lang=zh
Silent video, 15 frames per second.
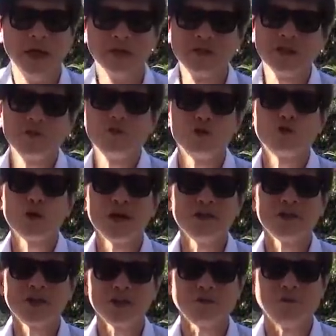这就是专
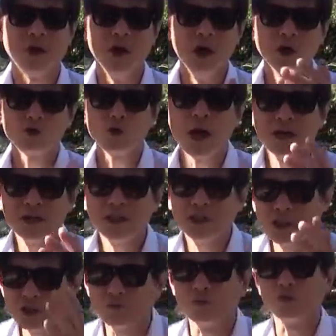制制度，专制
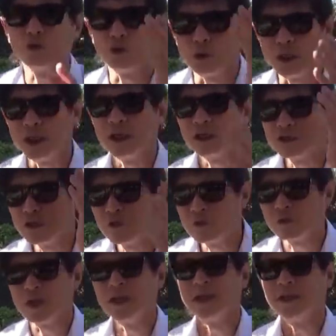制度就决定了中
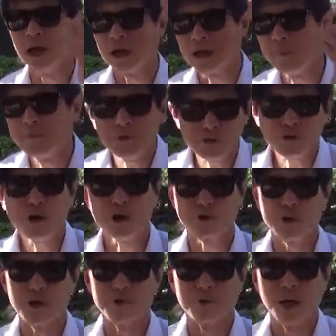共的领导人，他不需要
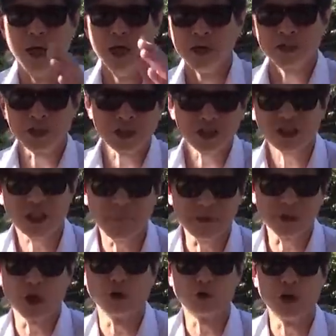选举，只是他
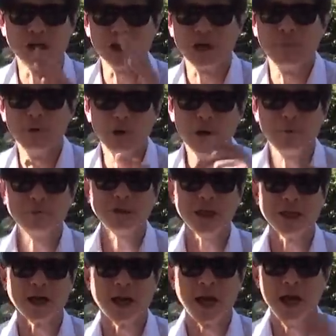们小圈子你们内部
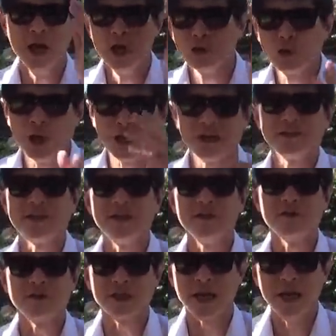定下来，确定谁
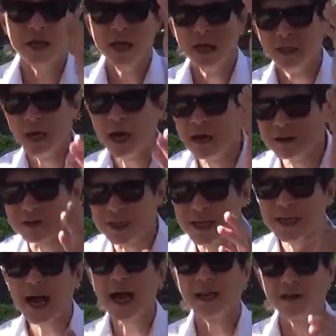就是谁，然后
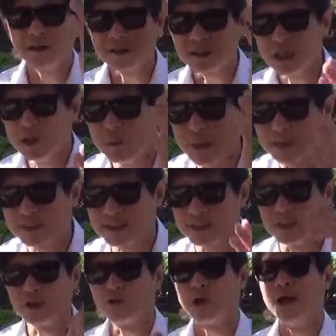谁干了以后，谁就把自
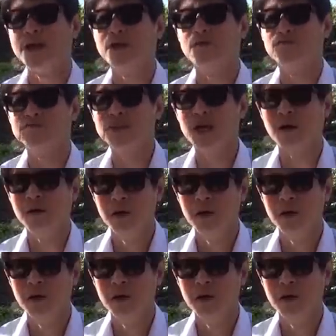己的权利无限